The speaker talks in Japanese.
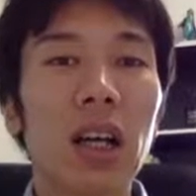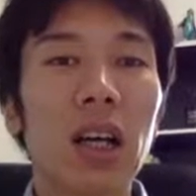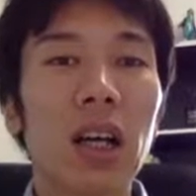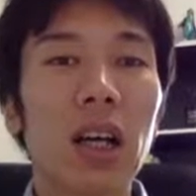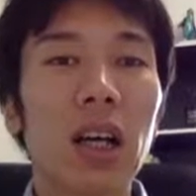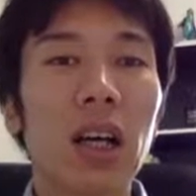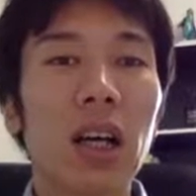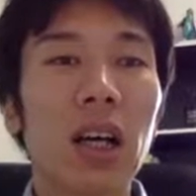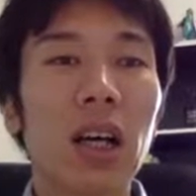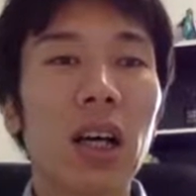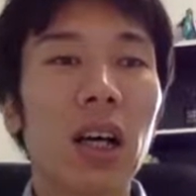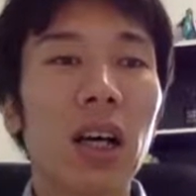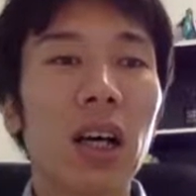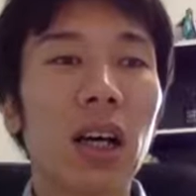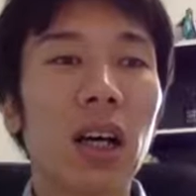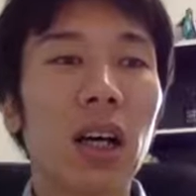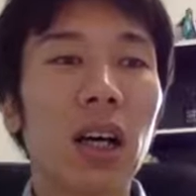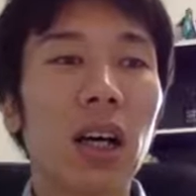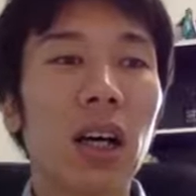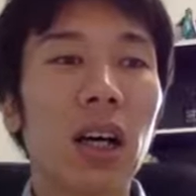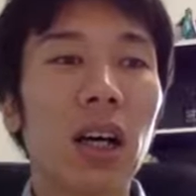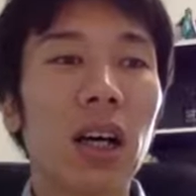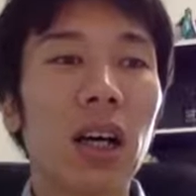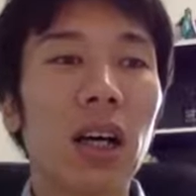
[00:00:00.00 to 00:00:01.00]

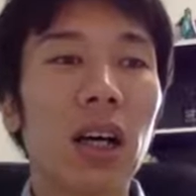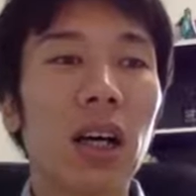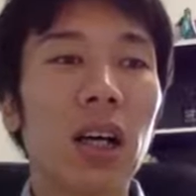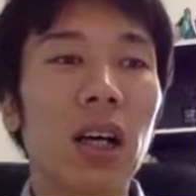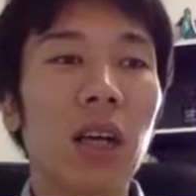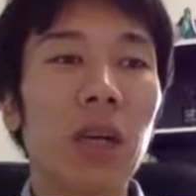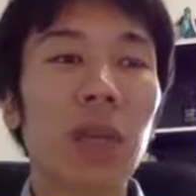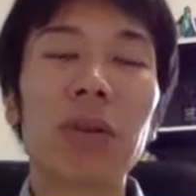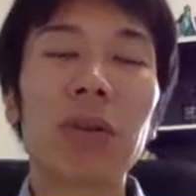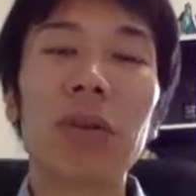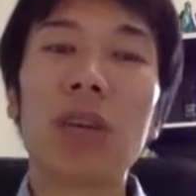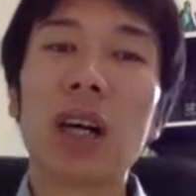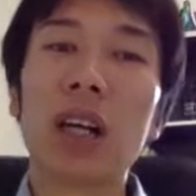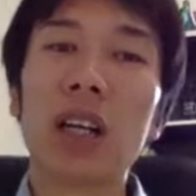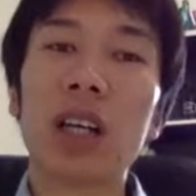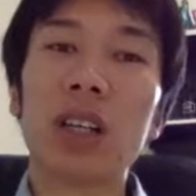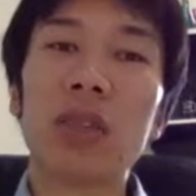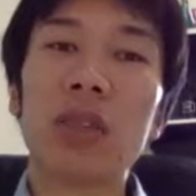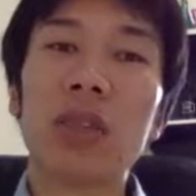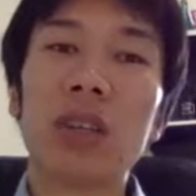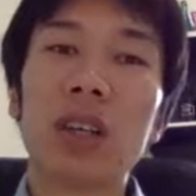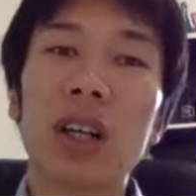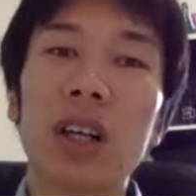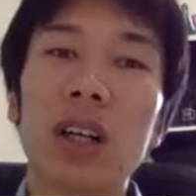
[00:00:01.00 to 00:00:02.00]
あレビュー
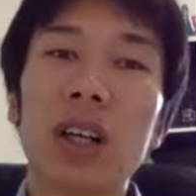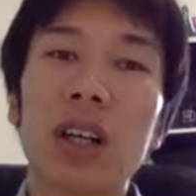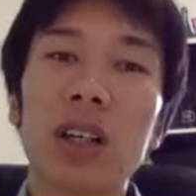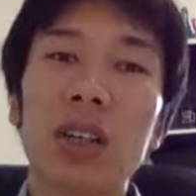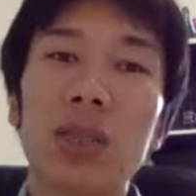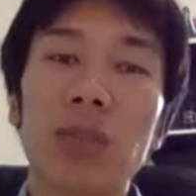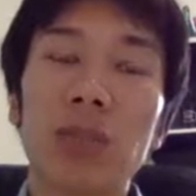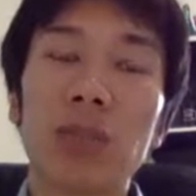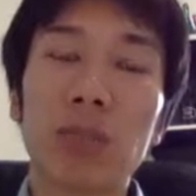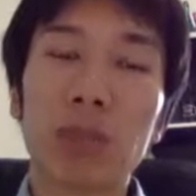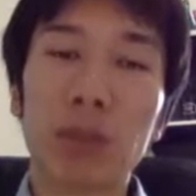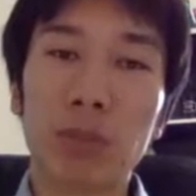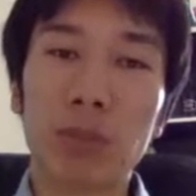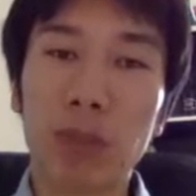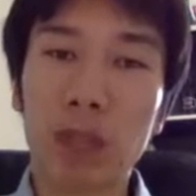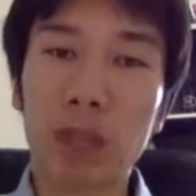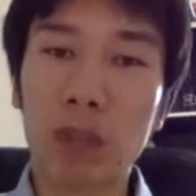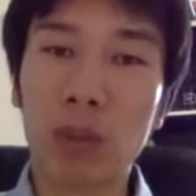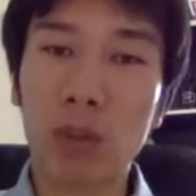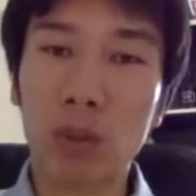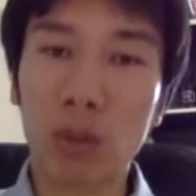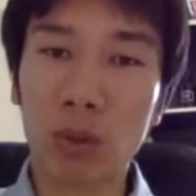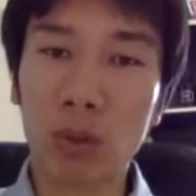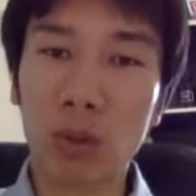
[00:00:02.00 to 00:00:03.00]
会というか、ま
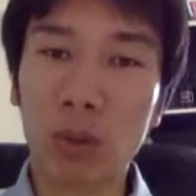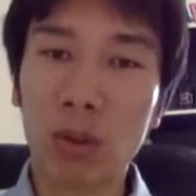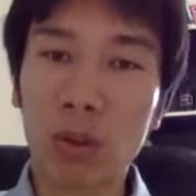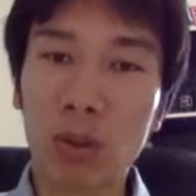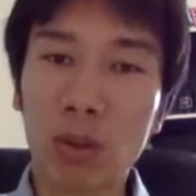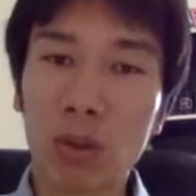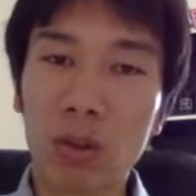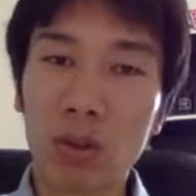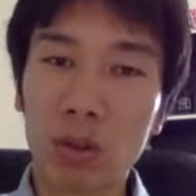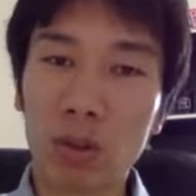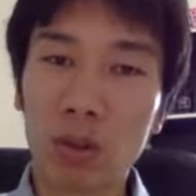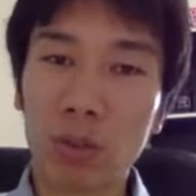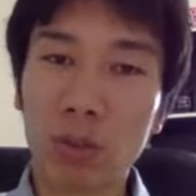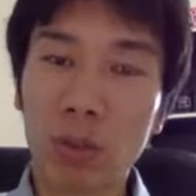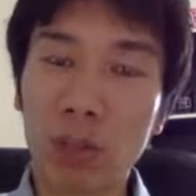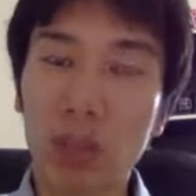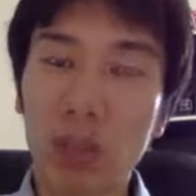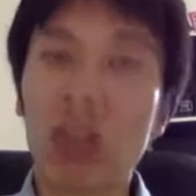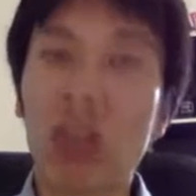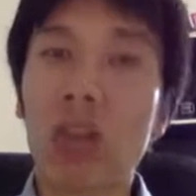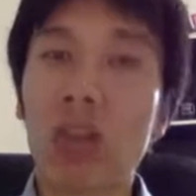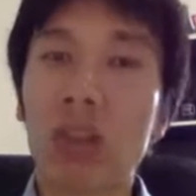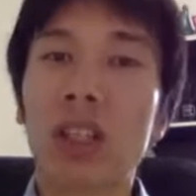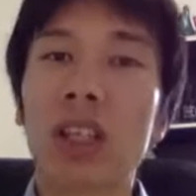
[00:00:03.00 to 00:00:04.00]
あ、この、この
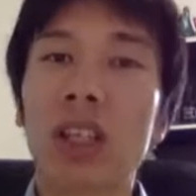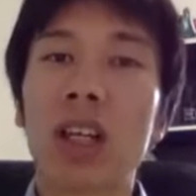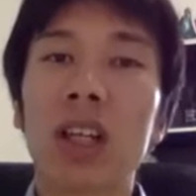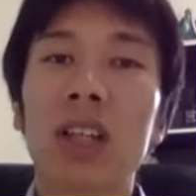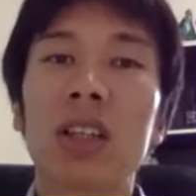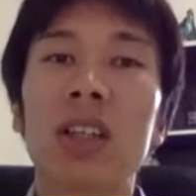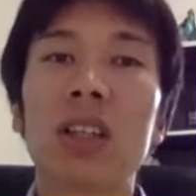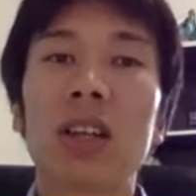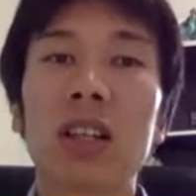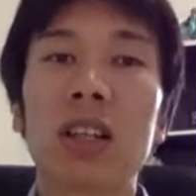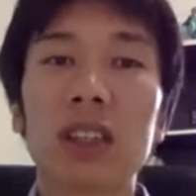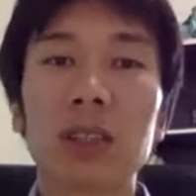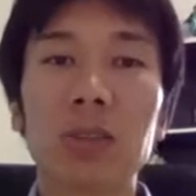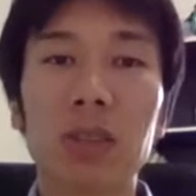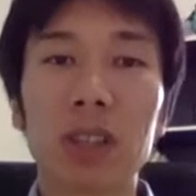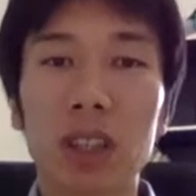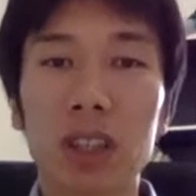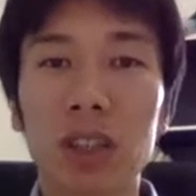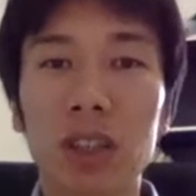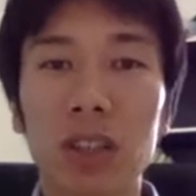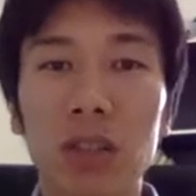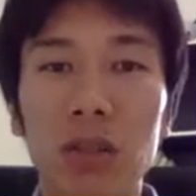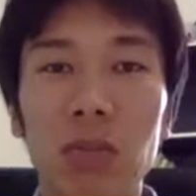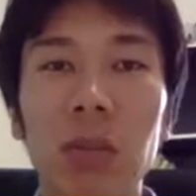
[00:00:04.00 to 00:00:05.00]
パートナーの世界っていう集まり
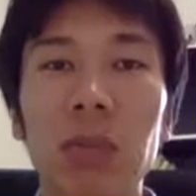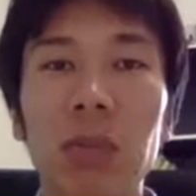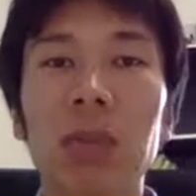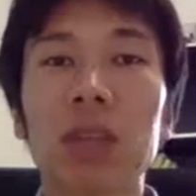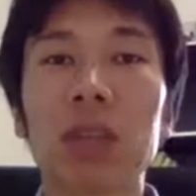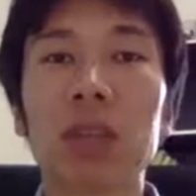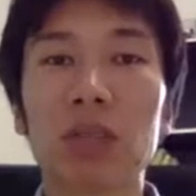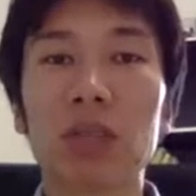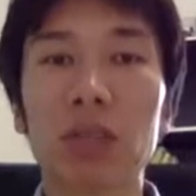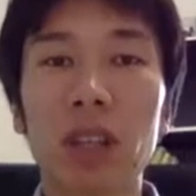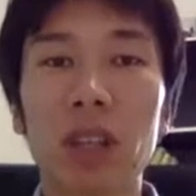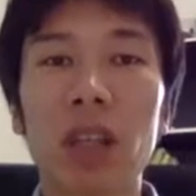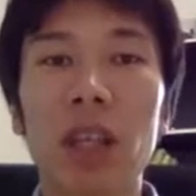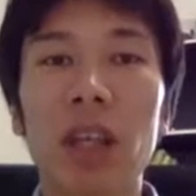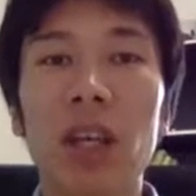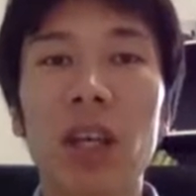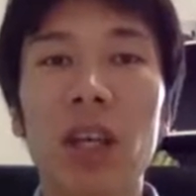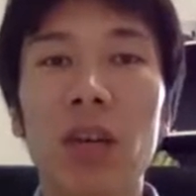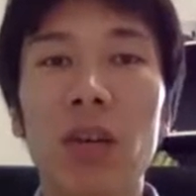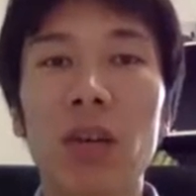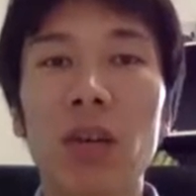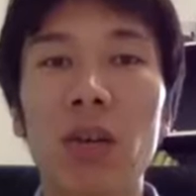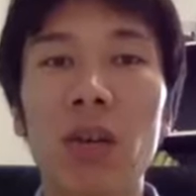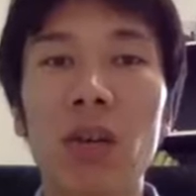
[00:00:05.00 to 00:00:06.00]
だったと思いますの
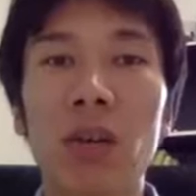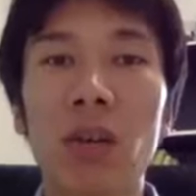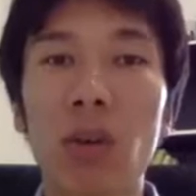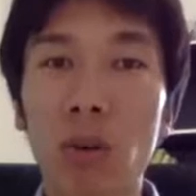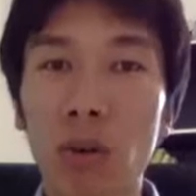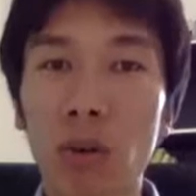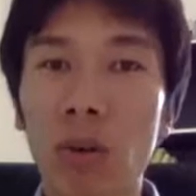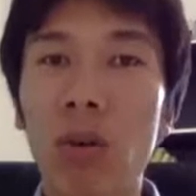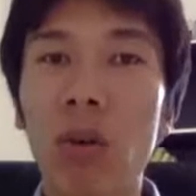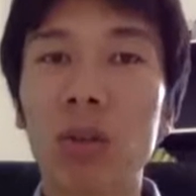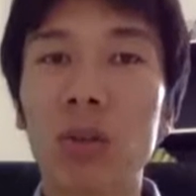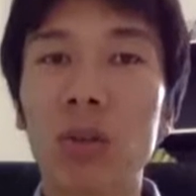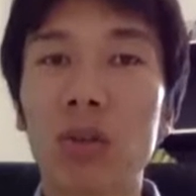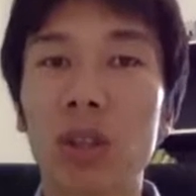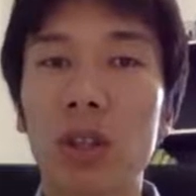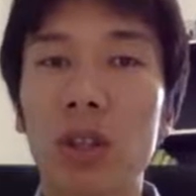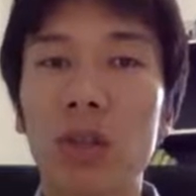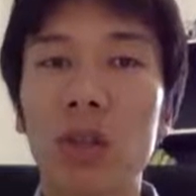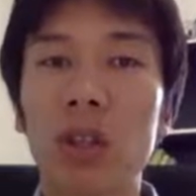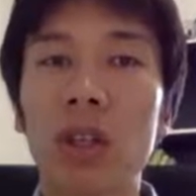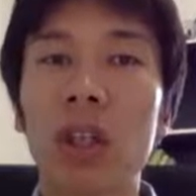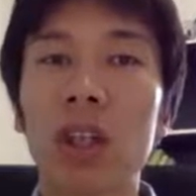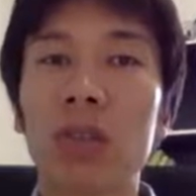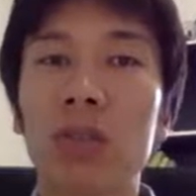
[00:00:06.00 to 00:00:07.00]
で、これ今後、それ
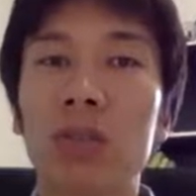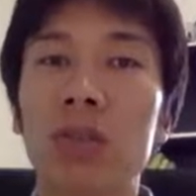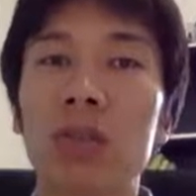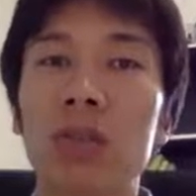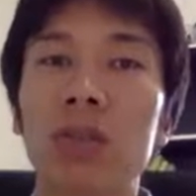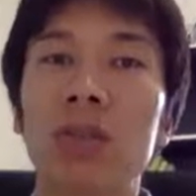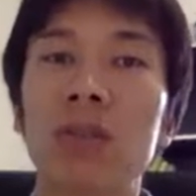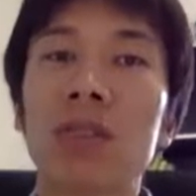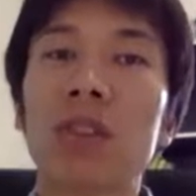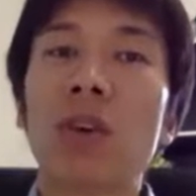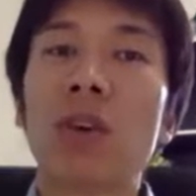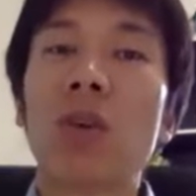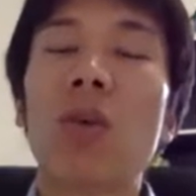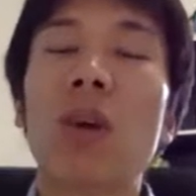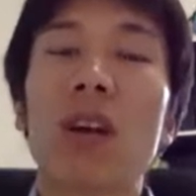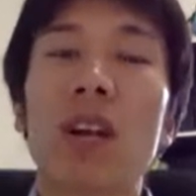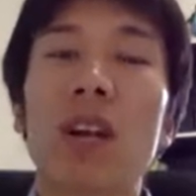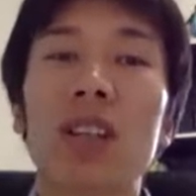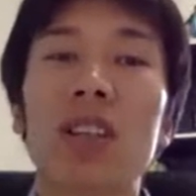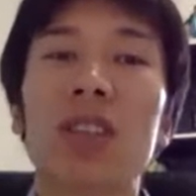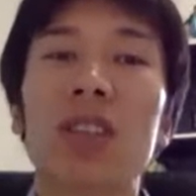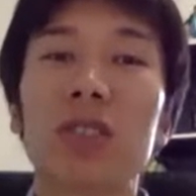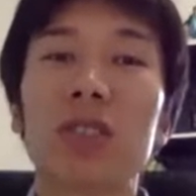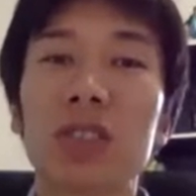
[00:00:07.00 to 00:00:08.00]
をただ、ふーんで終わ
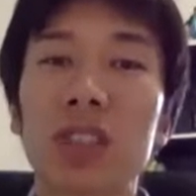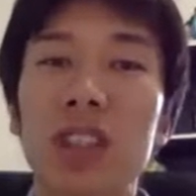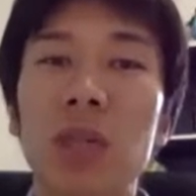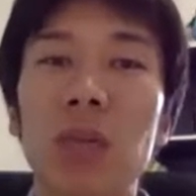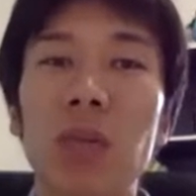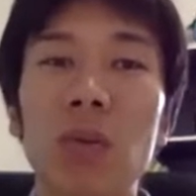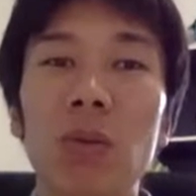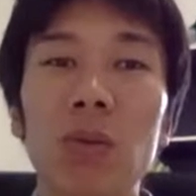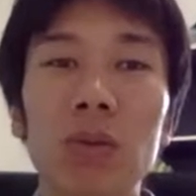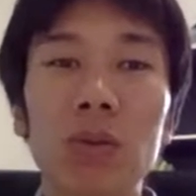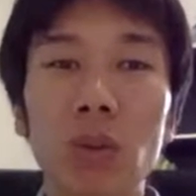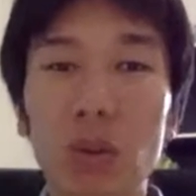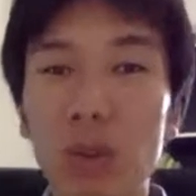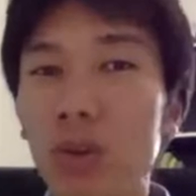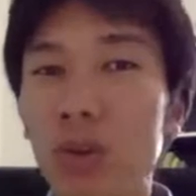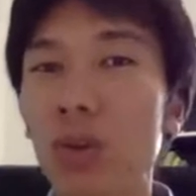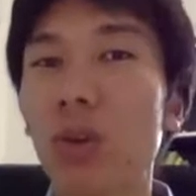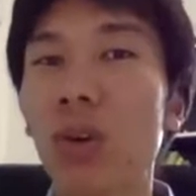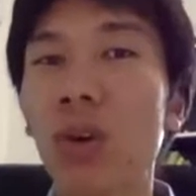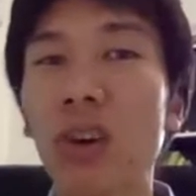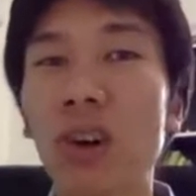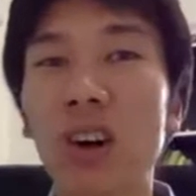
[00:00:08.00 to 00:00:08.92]
らせずに、もう動くと。